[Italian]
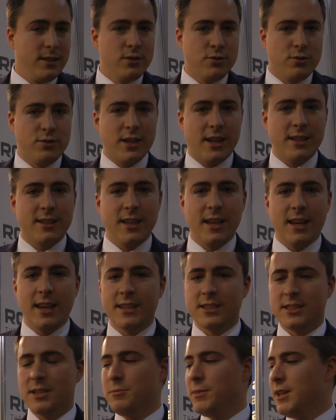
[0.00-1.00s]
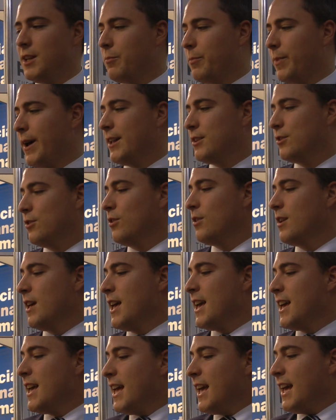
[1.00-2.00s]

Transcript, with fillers: scusate se mi ripeto,